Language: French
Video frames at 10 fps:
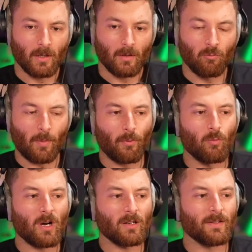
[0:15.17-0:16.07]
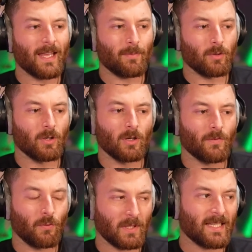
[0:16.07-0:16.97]
Moi, pour moi, un arbre euh,
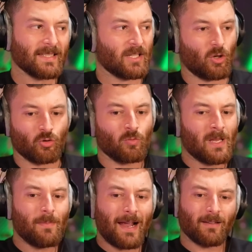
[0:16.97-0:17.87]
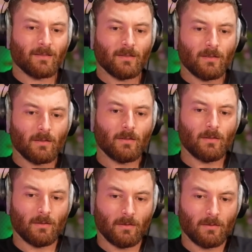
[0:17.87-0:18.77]
fruitier, c'est genre du 1000 balles,
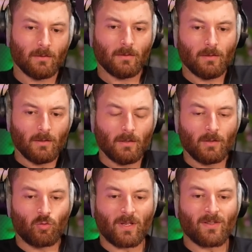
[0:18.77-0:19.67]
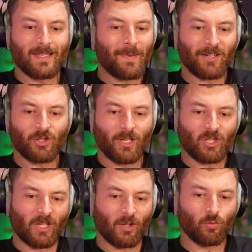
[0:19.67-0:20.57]
70 hein. balles, je t'en
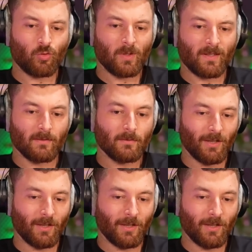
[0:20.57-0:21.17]
achète un tout de suite, hein.